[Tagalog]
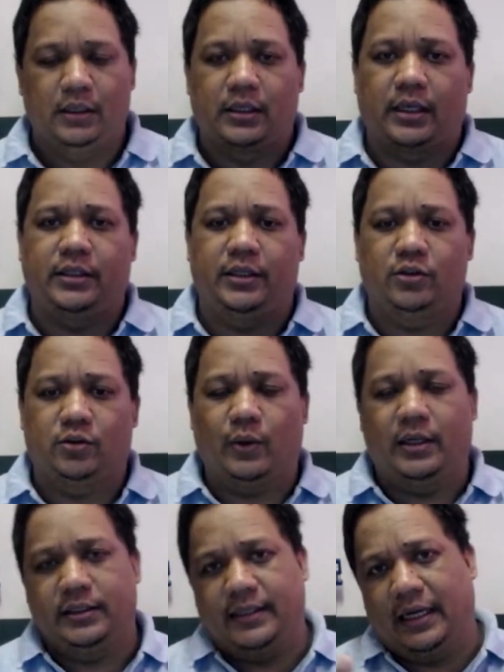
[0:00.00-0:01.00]
Kasi
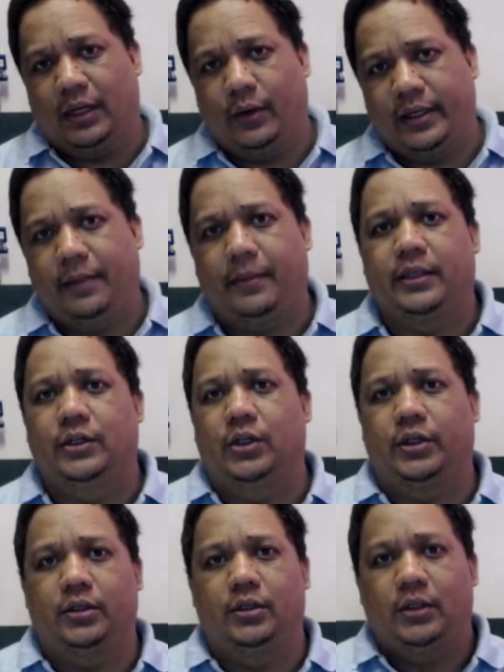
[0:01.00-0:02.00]
usually, dalawa naman
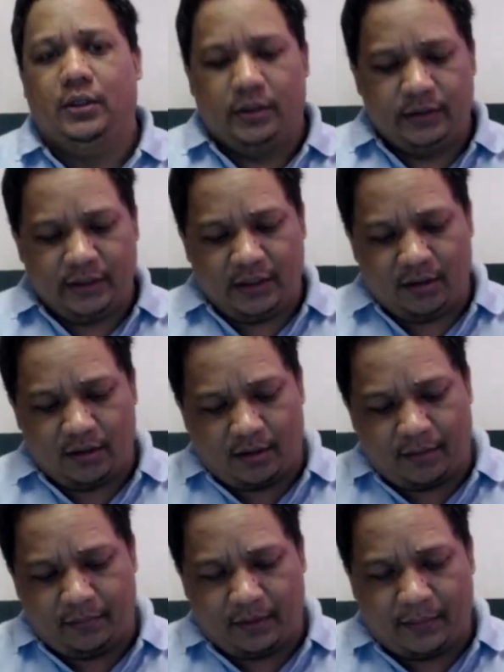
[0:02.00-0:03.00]
yon. Hindi rin na,
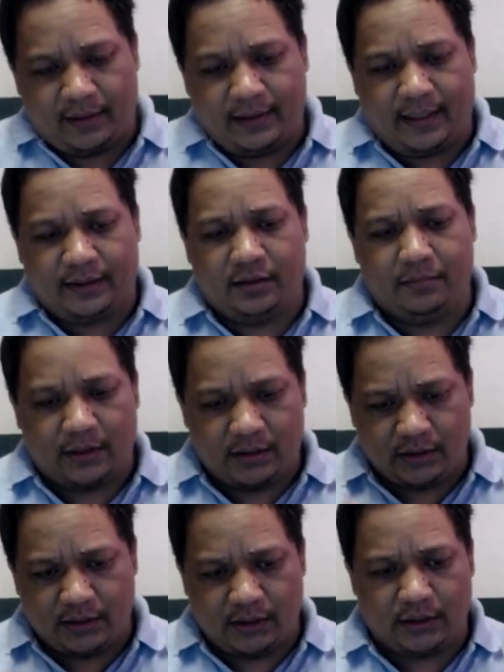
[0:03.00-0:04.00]
naman natin
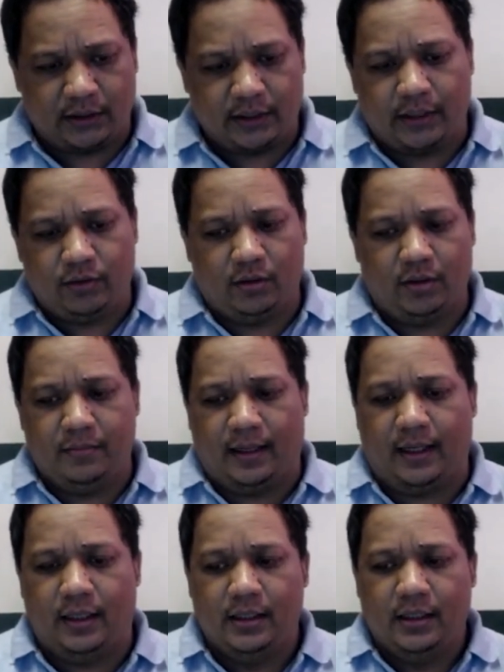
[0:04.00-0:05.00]
masisisi na yung
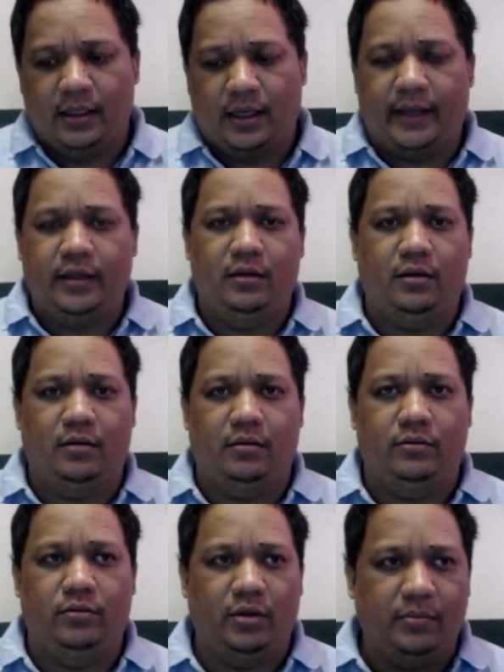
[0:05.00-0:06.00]
iba ay
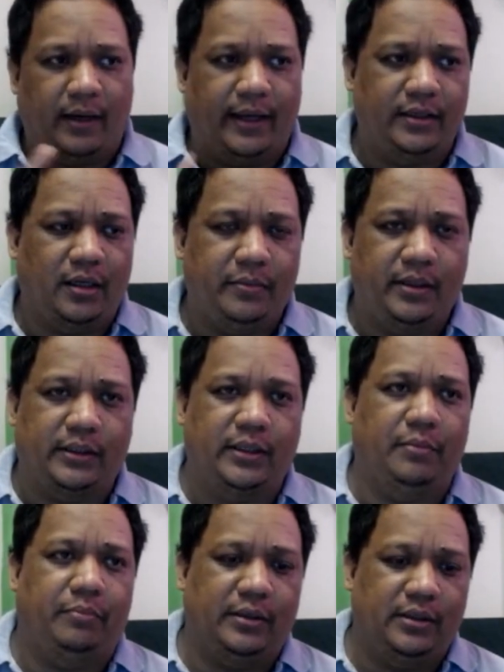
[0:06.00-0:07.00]
yung iba ay gamitin
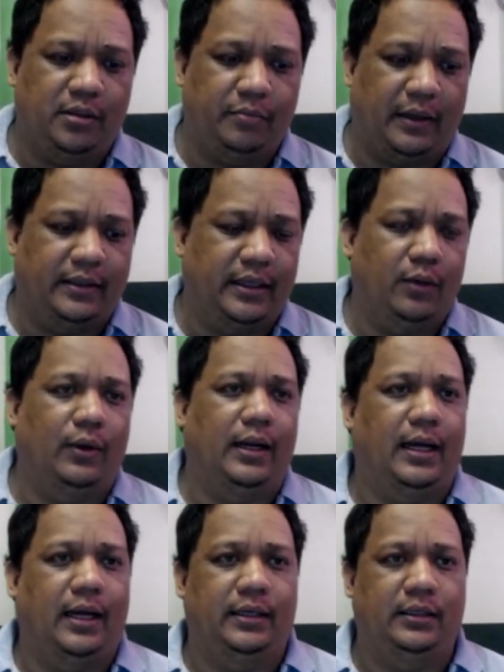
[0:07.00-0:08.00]
ng principal dahil wala
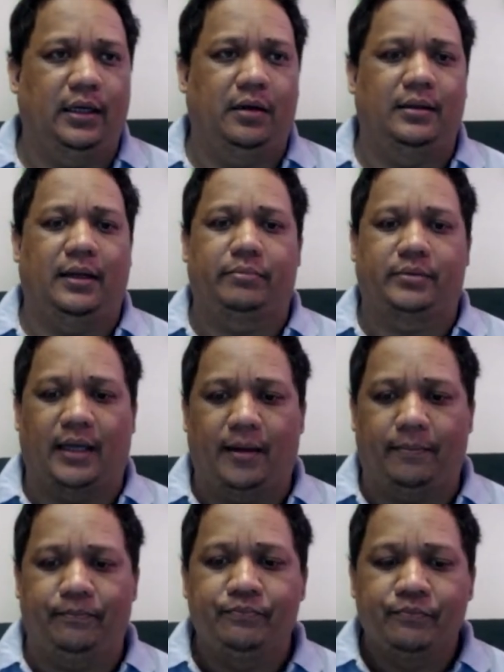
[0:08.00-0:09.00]
nga silang
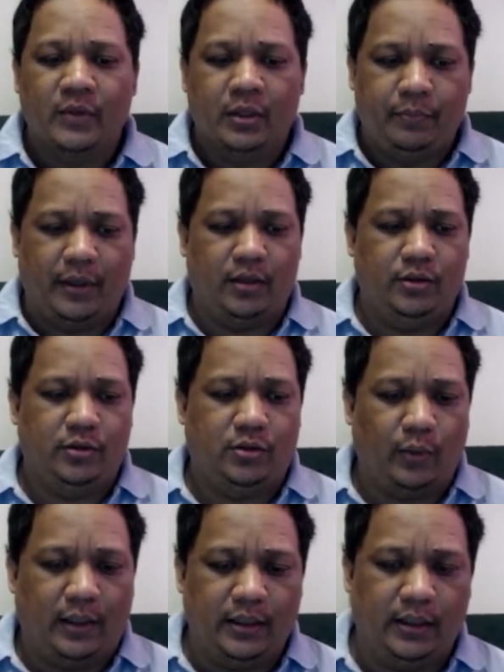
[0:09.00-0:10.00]
laptop. Pero
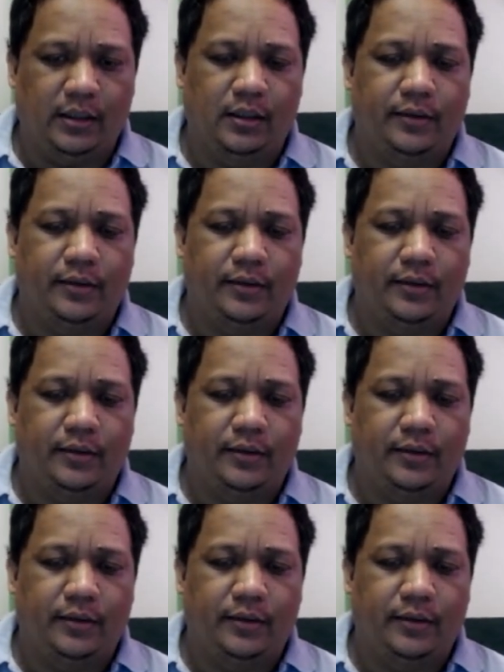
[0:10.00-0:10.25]
usually,